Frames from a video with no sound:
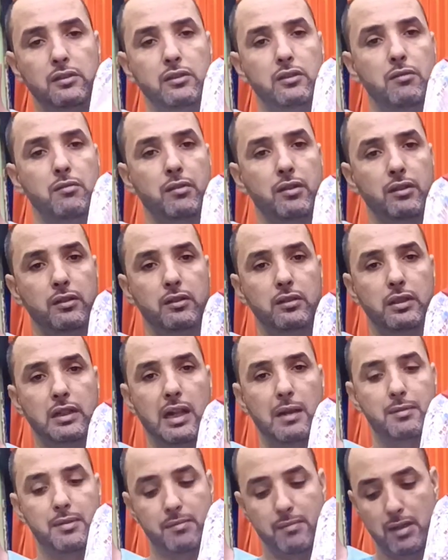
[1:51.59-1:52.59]
وممكن
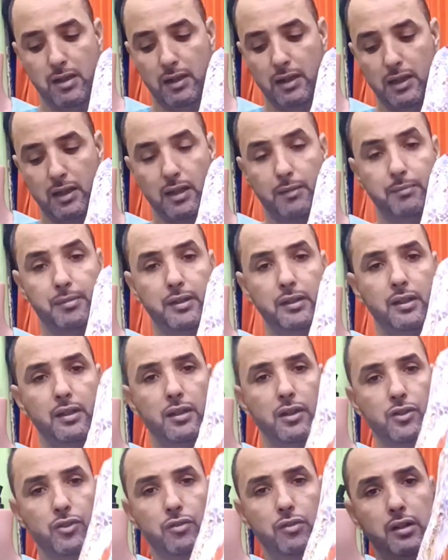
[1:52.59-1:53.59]
تلبس معها هاد الكاب هذا
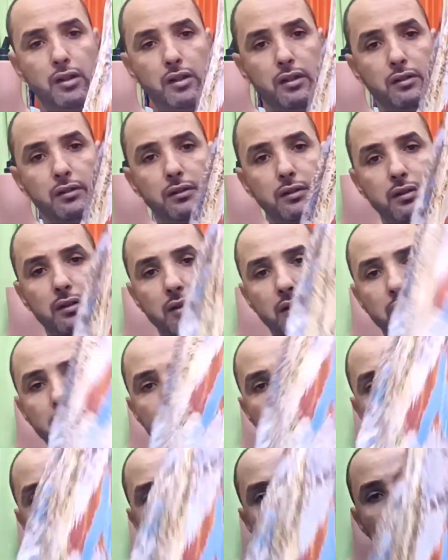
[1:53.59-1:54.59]
ديال الجوهرة
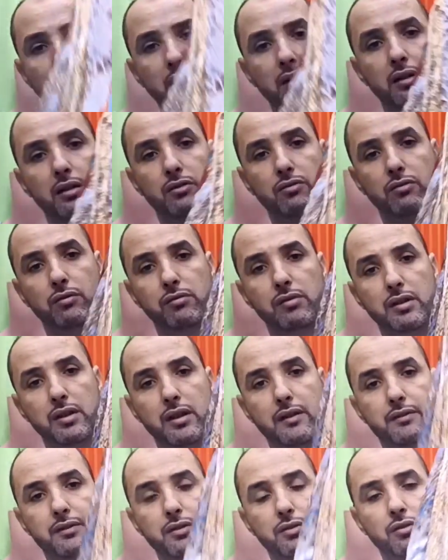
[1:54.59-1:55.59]
كنتمنى انها تكون
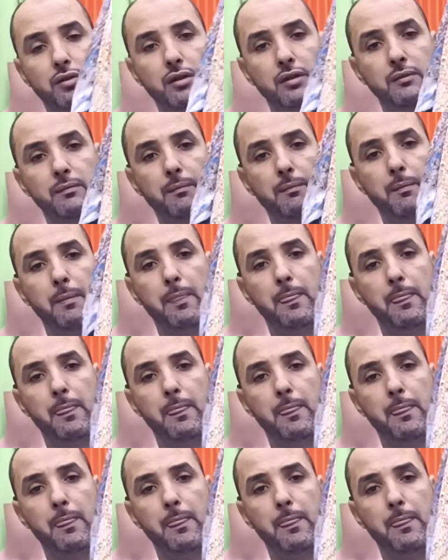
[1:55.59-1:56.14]
واضحه في الصوره